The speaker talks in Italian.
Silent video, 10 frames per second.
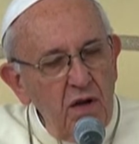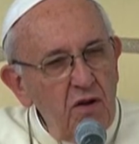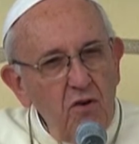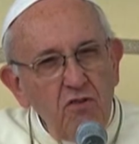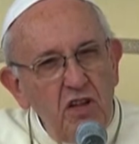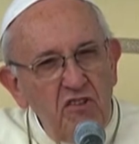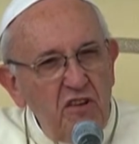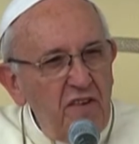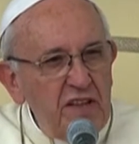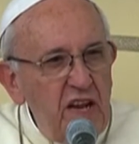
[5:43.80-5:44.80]
Non dice
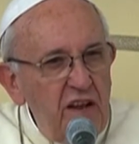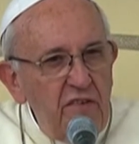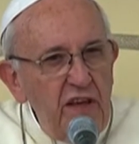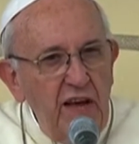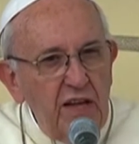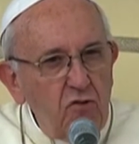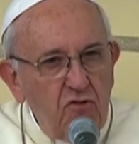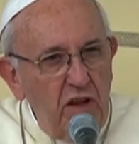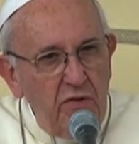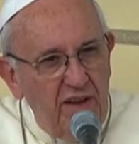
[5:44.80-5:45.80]
vattene via, tu
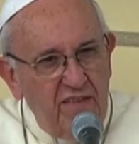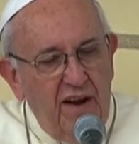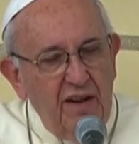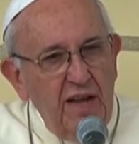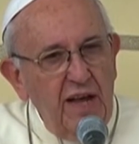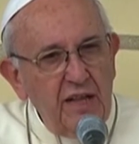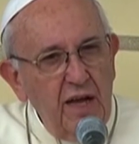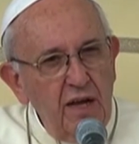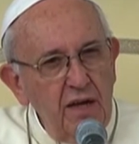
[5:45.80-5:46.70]
sei una scartata,